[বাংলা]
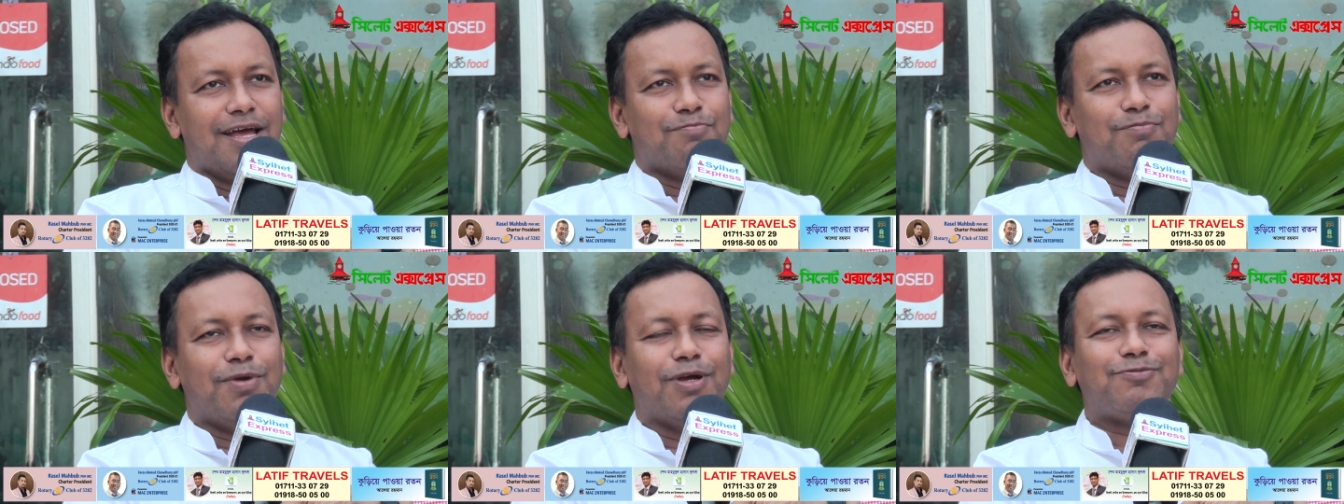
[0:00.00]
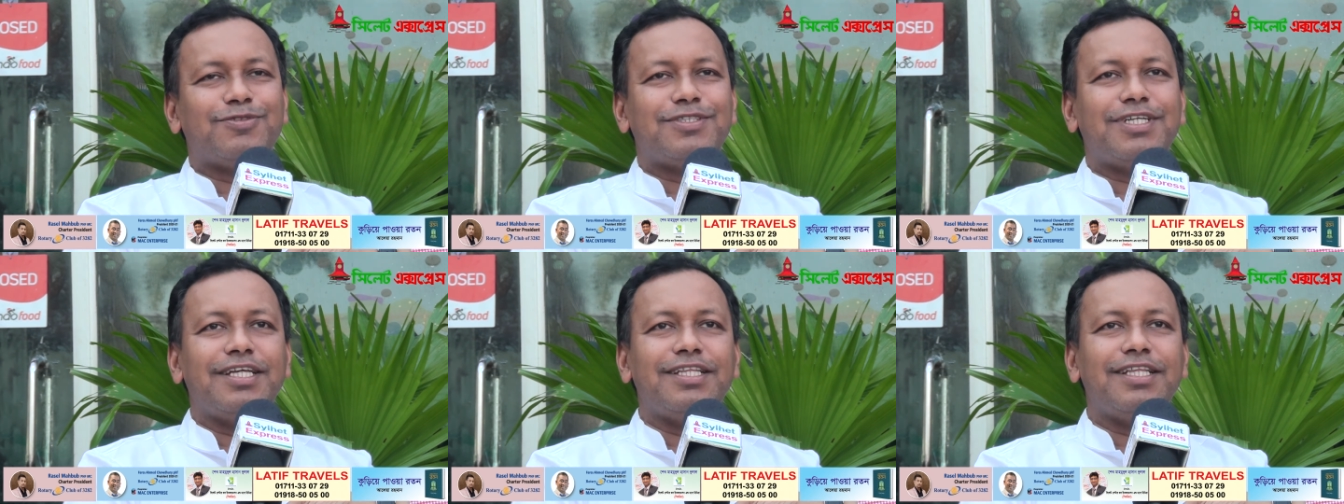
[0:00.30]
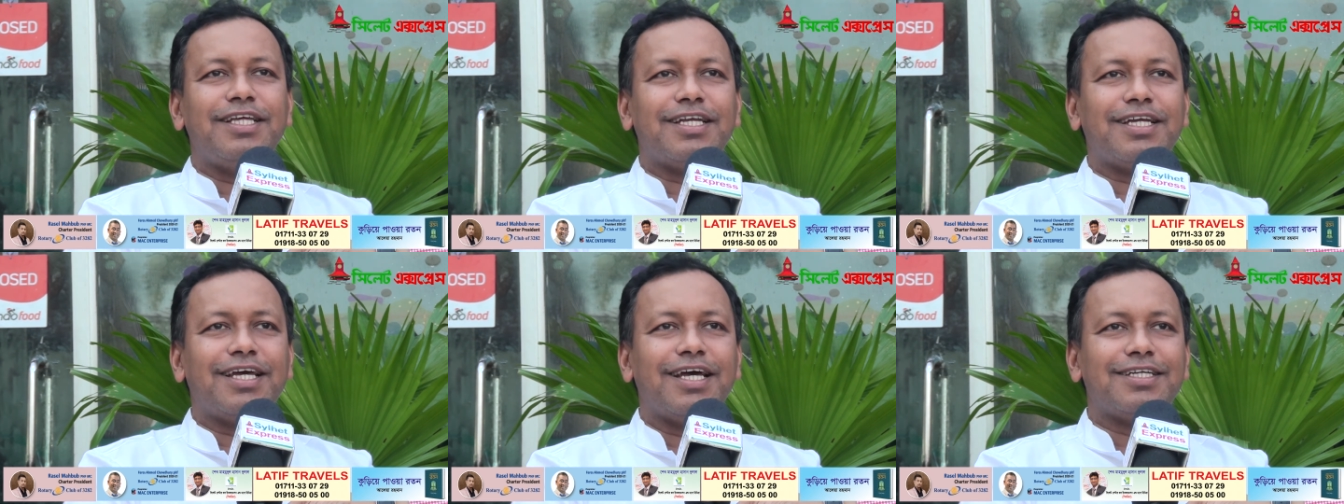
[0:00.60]

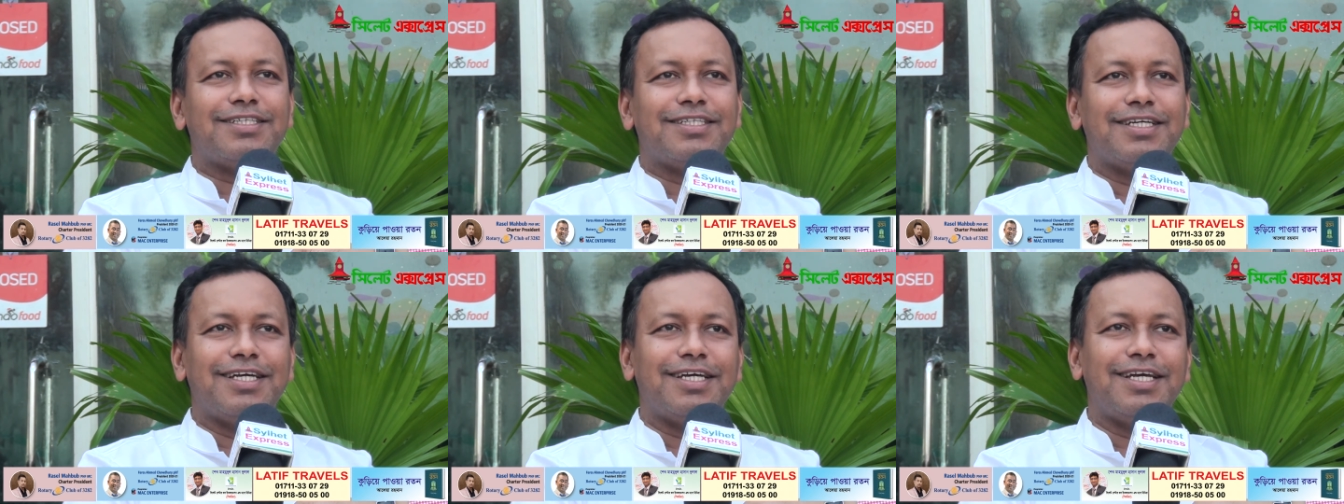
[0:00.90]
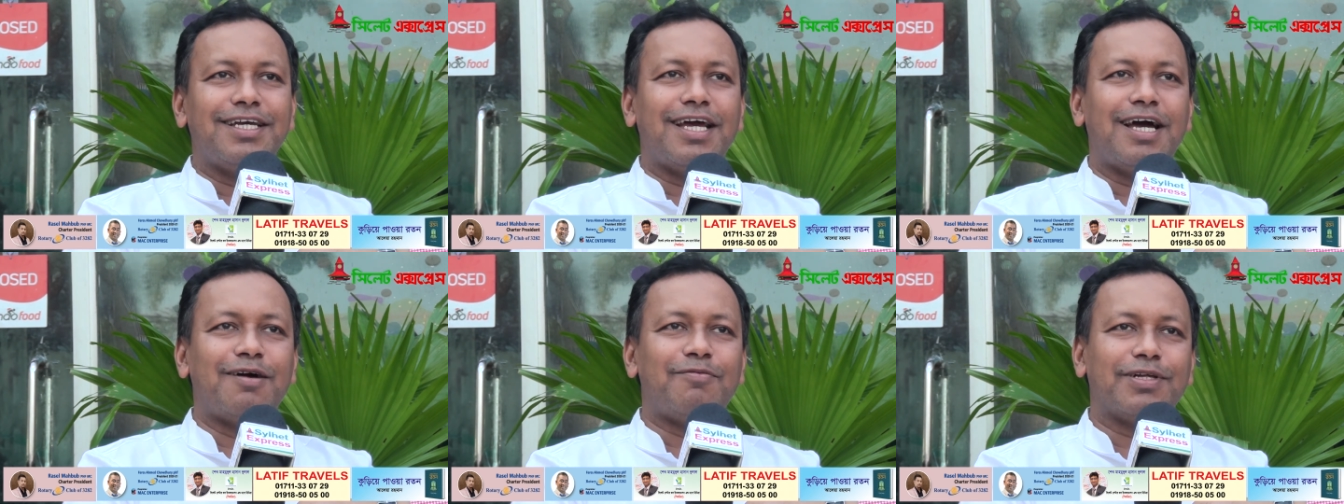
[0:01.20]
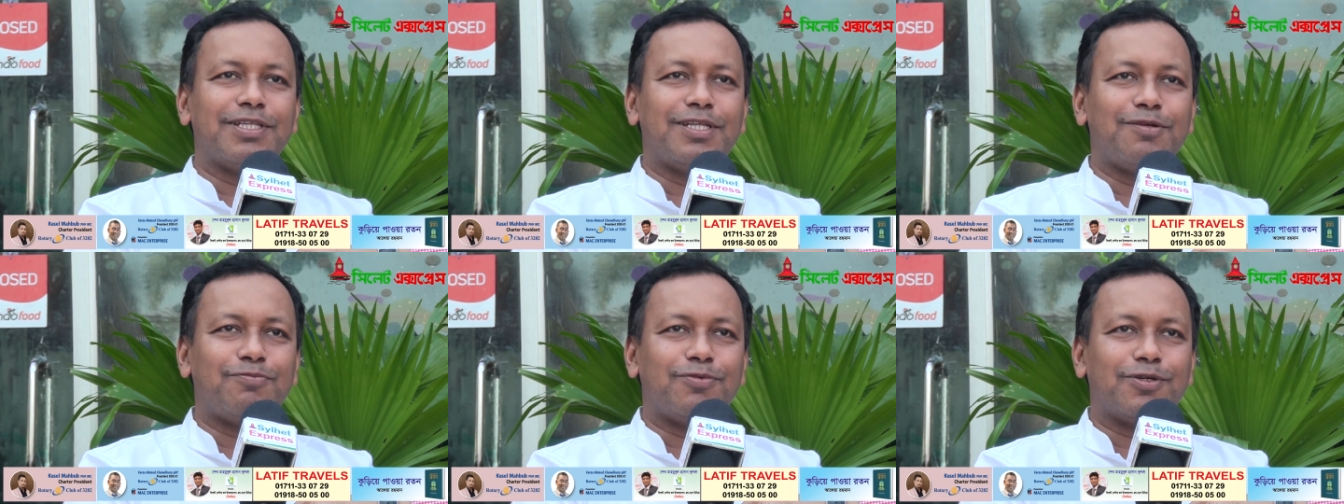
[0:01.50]
ব্যবসায়ীদের কাছে
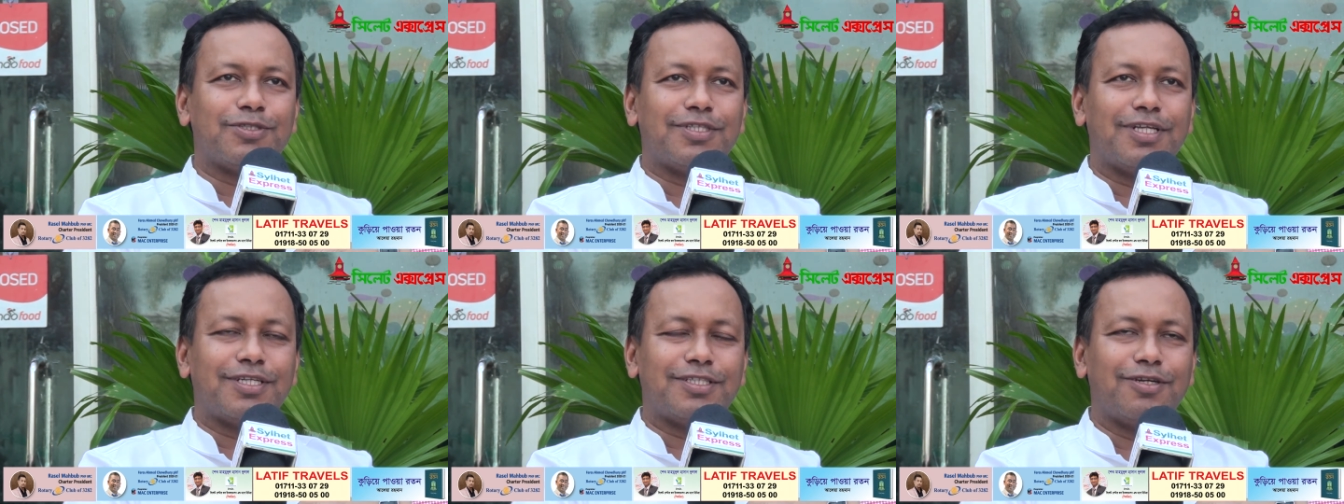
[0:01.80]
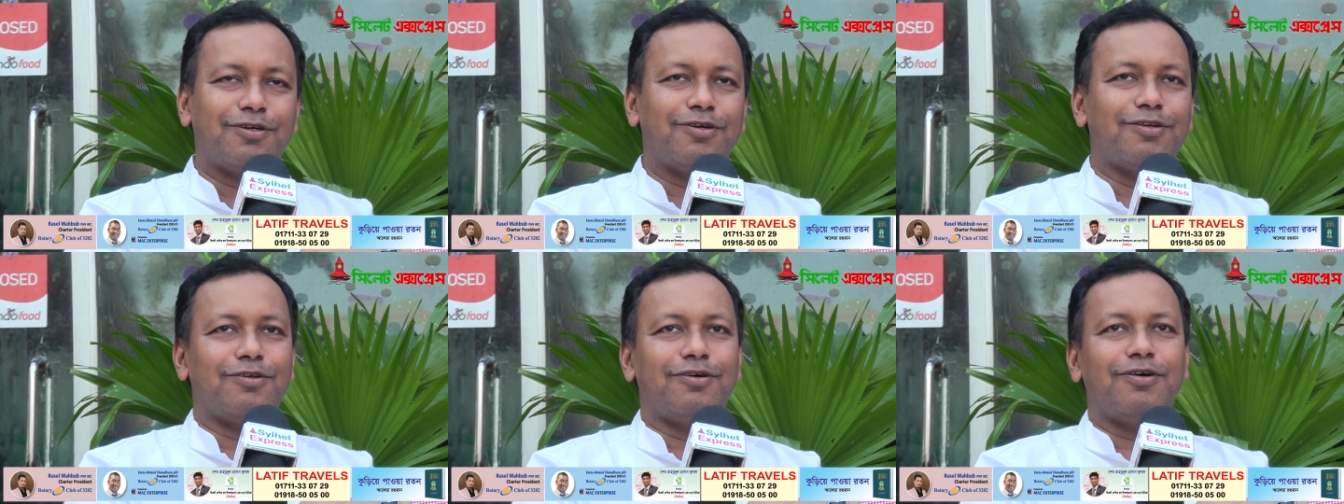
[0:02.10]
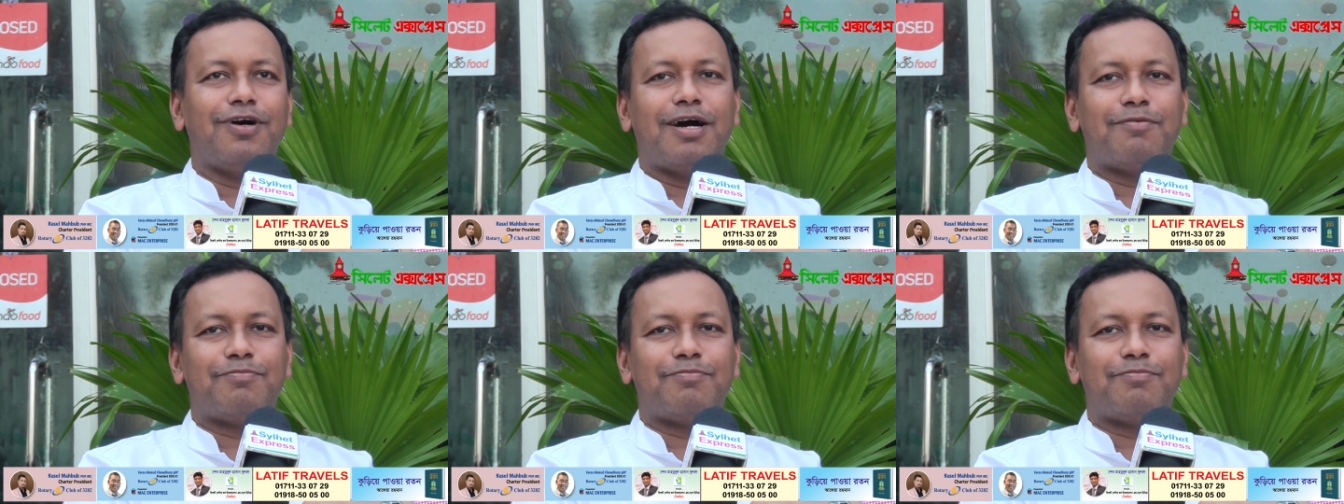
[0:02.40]
আমাদের প্রত্যাশা হলো